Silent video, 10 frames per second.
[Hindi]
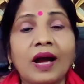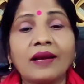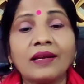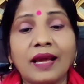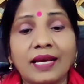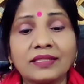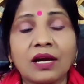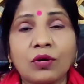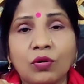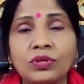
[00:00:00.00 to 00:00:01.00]
आखिर
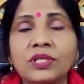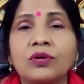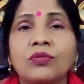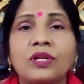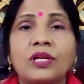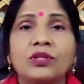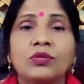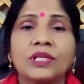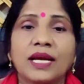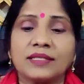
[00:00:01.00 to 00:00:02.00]
ऐसा कौन सा कुंडली
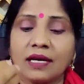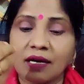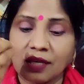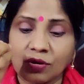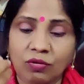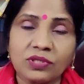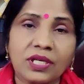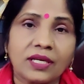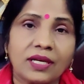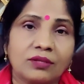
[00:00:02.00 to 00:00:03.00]
दोष है ऐसा आखिर कौन
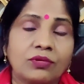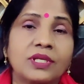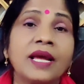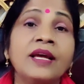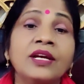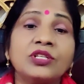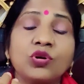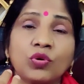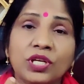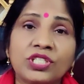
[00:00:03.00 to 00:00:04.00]
सा ग्रह दोष है
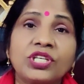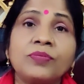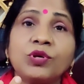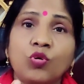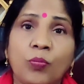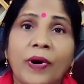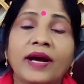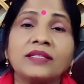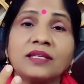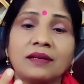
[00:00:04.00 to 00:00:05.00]
जो किसी भी
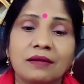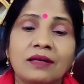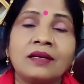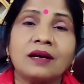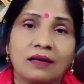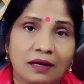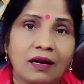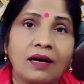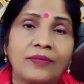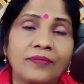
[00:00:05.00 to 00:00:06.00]
उपाय से नहीं कट
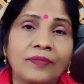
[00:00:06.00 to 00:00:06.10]
रहा